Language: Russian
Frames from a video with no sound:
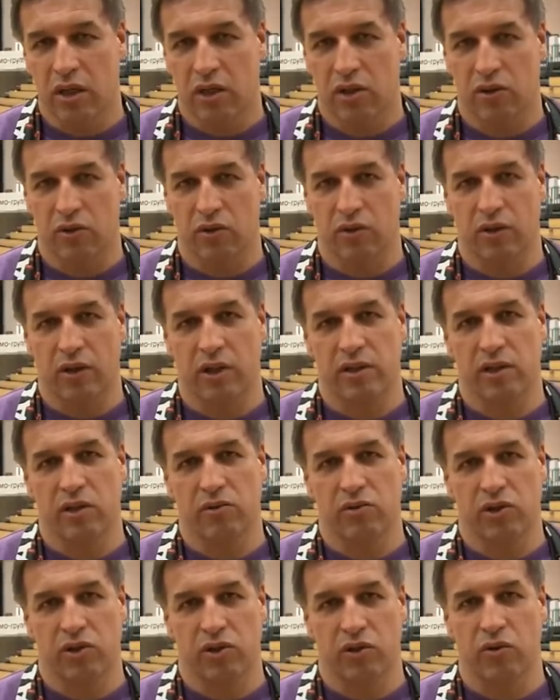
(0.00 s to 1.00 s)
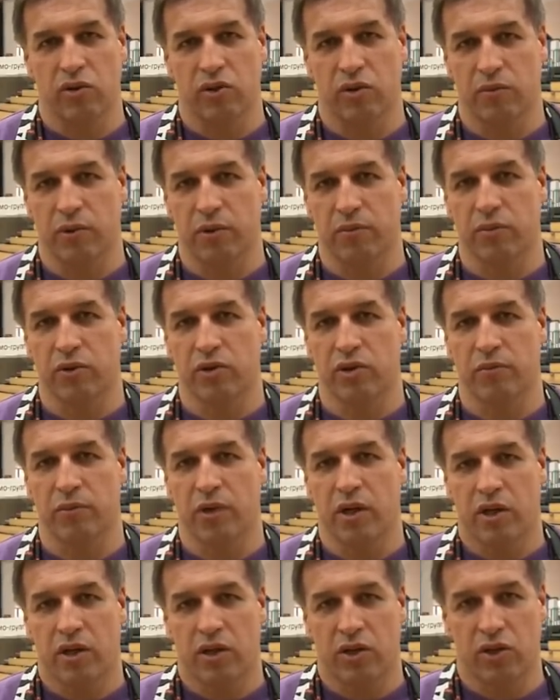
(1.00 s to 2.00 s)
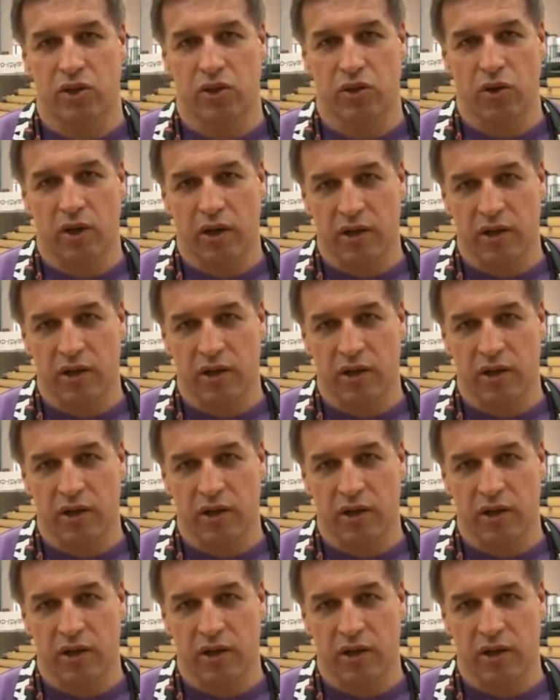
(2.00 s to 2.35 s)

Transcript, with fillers: что на следующий год мы будем еще